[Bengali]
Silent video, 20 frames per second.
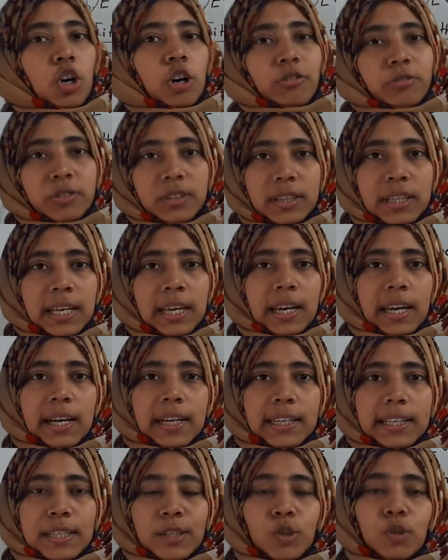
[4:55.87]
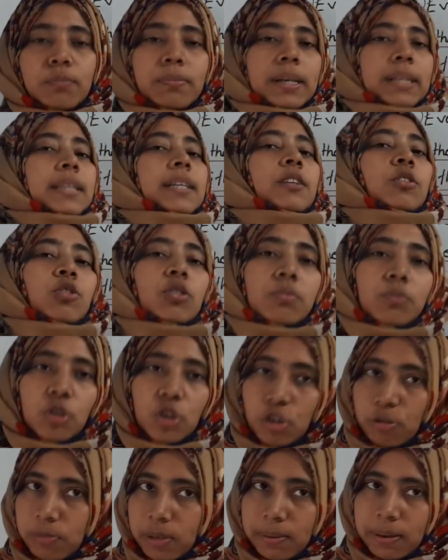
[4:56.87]
অফ দের কিছু ব্যতিক্রম
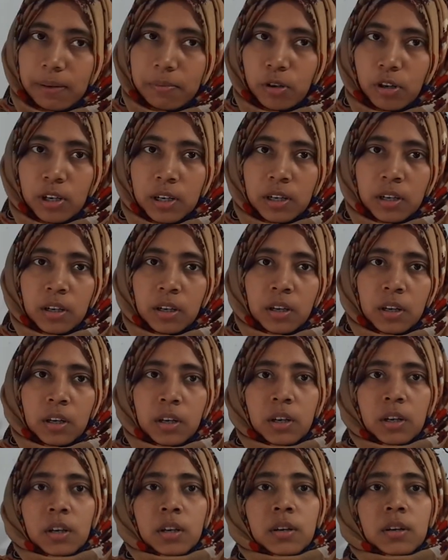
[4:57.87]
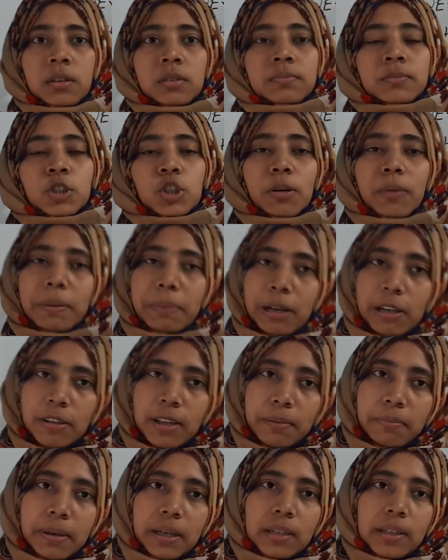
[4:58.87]
ধর্মী ব্যবহার সবাই ভালো
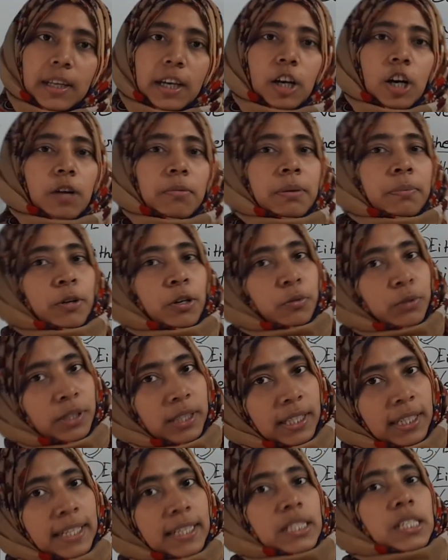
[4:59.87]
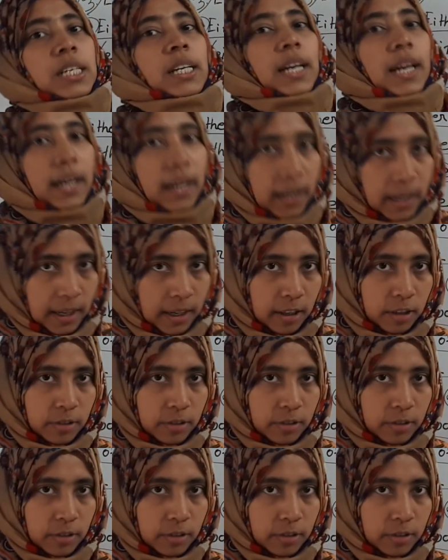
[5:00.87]
থাকবেন দেখা হবে পরবর্তী ক্লাসে আল্লাহ